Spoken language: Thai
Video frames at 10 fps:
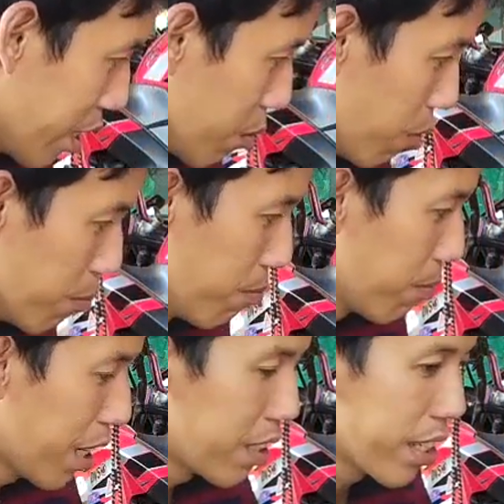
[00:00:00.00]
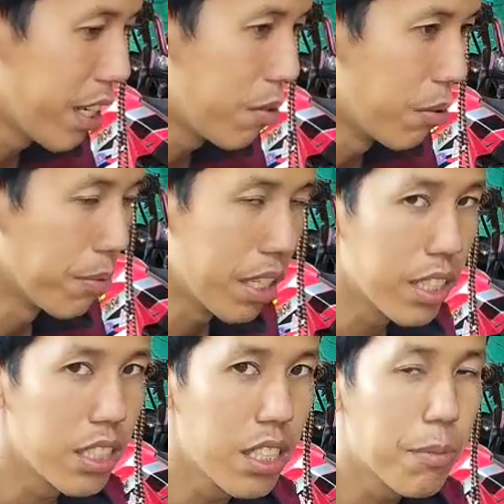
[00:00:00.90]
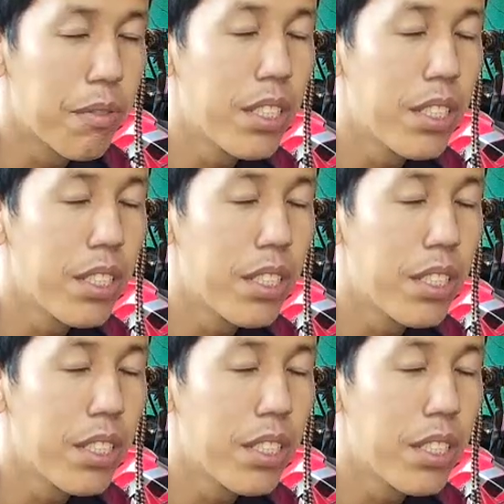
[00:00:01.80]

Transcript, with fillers: เดี๋ยวผมใส่เสร็จแล้วผมจะจะไป